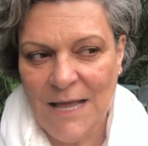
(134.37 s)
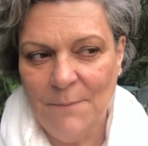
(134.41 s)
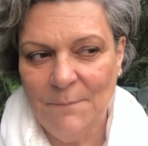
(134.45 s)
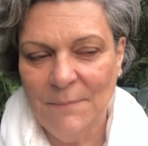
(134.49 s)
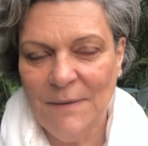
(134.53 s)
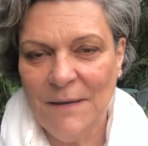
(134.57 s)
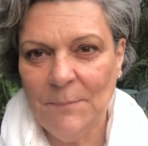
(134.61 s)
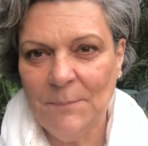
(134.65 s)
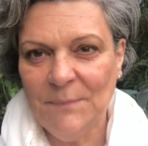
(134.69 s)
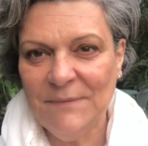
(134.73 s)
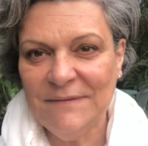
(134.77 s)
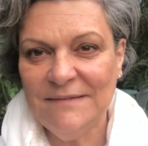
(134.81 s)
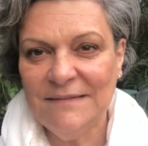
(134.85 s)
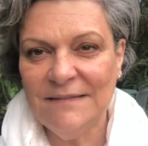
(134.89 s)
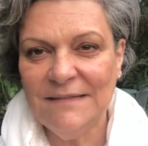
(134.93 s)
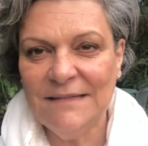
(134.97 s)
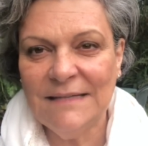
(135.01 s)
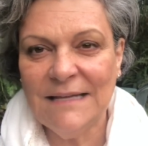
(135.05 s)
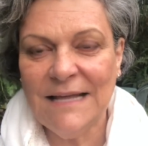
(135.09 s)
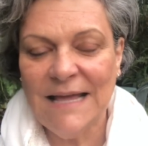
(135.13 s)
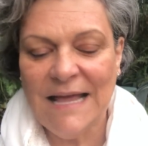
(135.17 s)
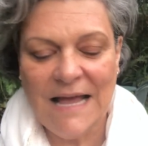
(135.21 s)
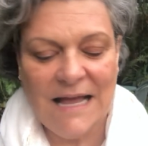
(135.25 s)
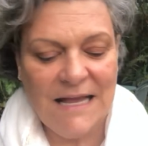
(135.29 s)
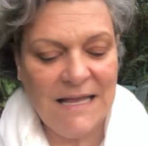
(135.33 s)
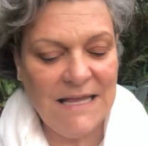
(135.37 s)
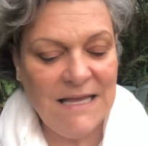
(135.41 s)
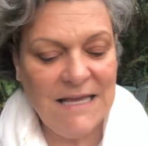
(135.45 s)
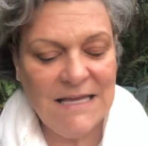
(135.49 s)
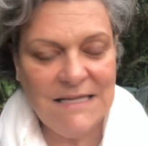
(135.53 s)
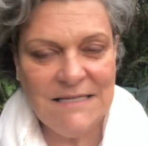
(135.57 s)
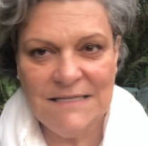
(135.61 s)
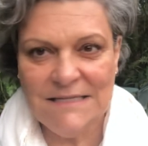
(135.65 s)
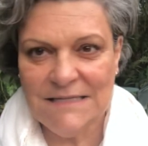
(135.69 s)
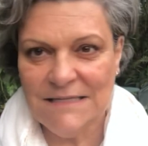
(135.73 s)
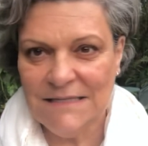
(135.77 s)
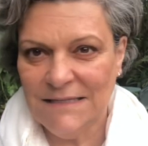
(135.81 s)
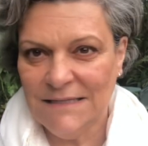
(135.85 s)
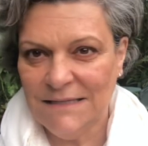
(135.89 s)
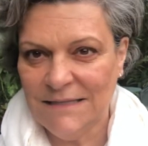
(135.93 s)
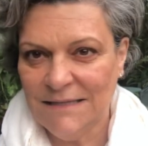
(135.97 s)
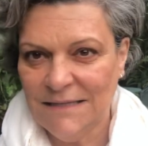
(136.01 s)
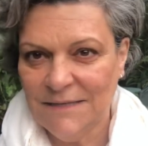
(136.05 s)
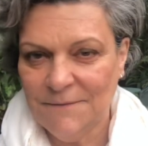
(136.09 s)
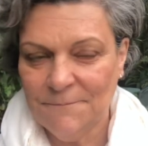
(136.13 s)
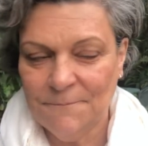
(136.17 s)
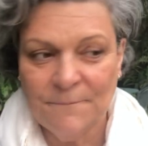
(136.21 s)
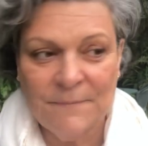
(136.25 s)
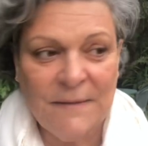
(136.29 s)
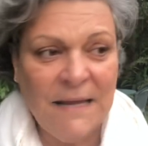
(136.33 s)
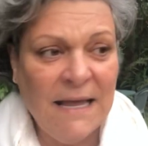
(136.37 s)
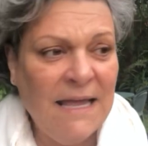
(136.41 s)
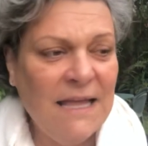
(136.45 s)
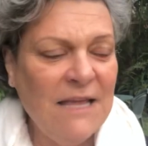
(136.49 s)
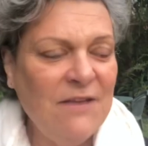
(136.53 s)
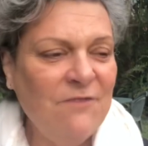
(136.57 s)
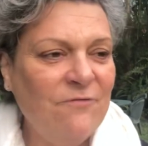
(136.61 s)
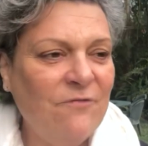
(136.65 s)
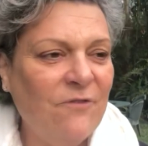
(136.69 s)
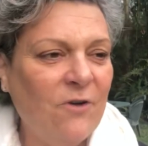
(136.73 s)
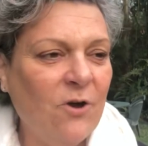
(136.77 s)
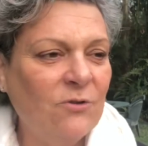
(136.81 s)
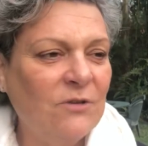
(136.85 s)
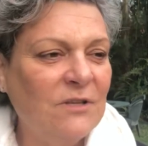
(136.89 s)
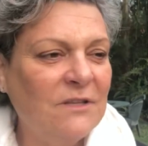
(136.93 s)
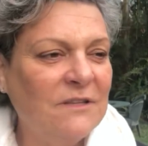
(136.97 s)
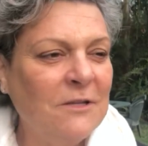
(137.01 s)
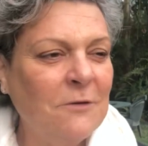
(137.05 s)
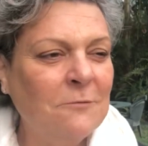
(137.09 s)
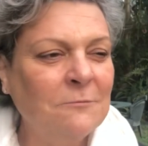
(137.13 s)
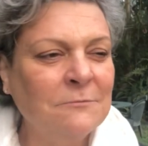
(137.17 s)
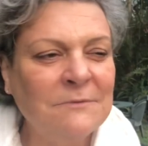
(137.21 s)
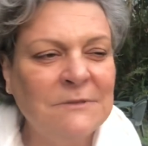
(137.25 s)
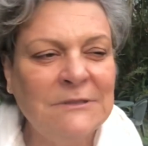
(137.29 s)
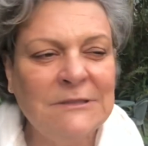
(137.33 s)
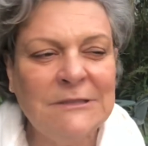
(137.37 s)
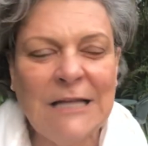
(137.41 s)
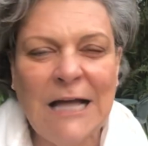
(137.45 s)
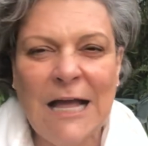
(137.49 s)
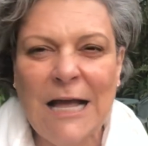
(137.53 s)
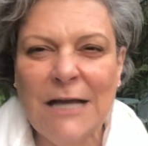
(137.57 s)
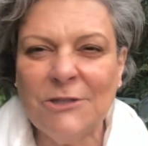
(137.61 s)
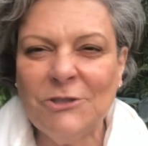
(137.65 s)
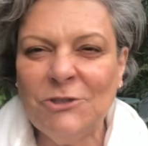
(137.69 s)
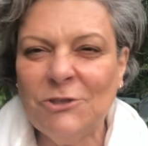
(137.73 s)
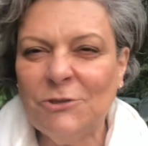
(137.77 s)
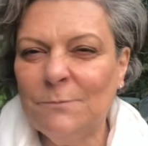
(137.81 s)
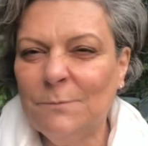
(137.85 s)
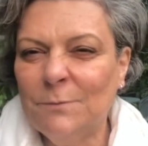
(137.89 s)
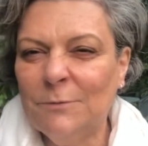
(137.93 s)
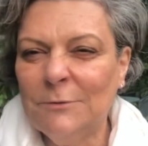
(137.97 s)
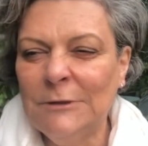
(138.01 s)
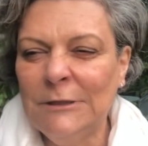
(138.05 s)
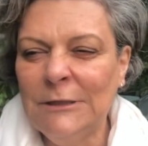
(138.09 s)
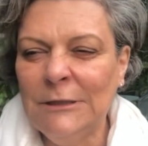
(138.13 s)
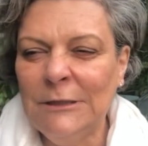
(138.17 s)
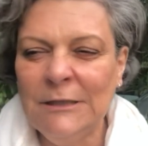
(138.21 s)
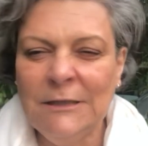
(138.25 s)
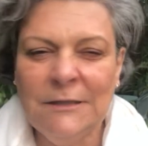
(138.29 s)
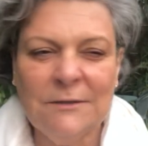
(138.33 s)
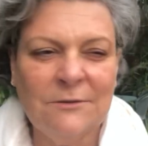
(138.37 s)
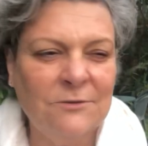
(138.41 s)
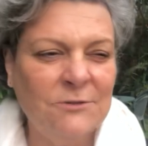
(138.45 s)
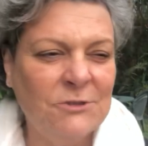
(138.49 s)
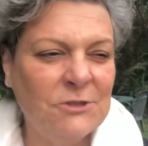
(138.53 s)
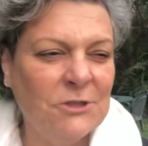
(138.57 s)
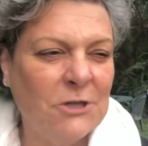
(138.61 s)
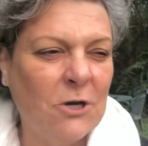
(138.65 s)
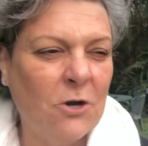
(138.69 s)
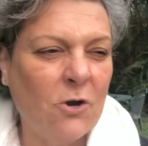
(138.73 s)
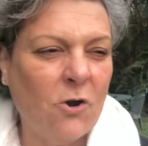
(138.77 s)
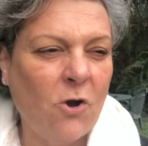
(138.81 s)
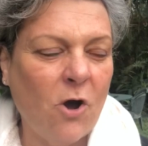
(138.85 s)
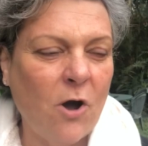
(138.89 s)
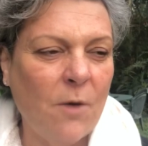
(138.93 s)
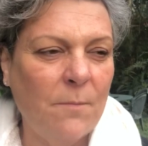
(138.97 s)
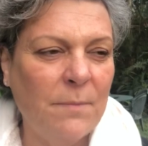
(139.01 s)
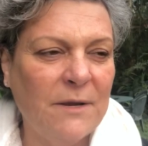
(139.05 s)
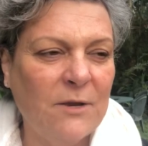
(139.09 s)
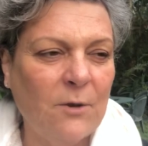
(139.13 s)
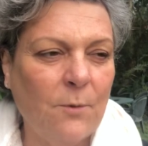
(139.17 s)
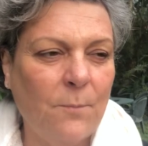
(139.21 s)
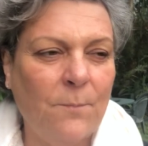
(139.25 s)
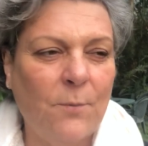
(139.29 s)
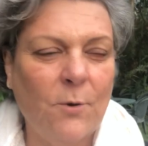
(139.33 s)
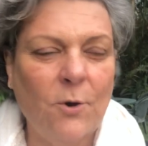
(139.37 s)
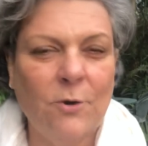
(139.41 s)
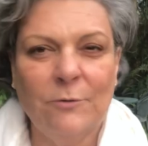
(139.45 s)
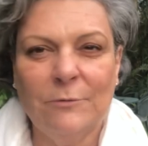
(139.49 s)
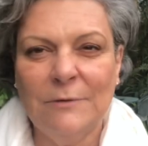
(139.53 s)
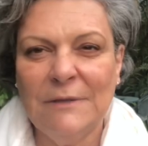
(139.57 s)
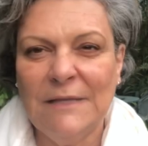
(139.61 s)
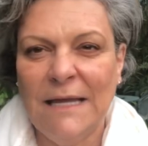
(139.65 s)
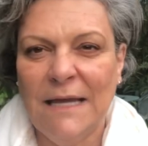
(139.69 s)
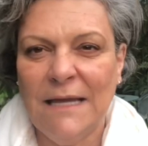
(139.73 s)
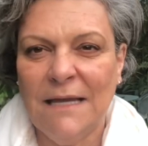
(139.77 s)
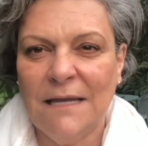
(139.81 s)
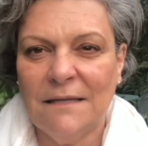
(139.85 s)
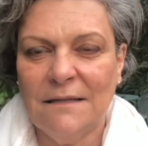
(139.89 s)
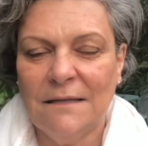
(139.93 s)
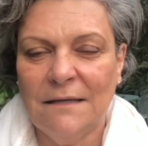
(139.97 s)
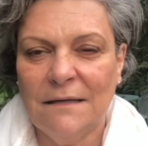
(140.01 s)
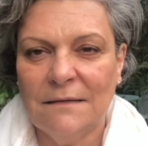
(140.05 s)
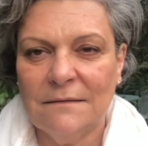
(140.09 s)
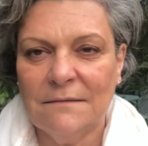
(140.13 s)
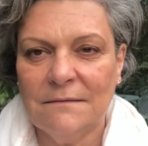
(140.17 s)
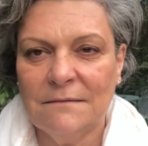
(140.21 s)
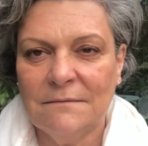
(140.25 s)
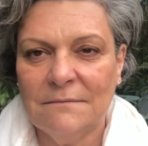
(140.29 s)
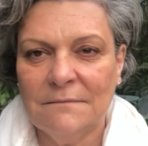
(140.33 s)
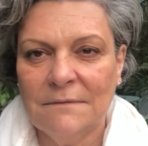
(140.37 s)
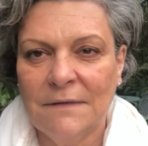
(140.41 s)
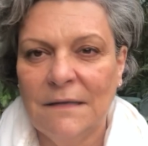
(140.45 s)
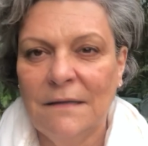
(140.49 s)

Minha piscina é aquecida. Em volta tem um tacho bonito de cobre que eu ponho lenha dentro.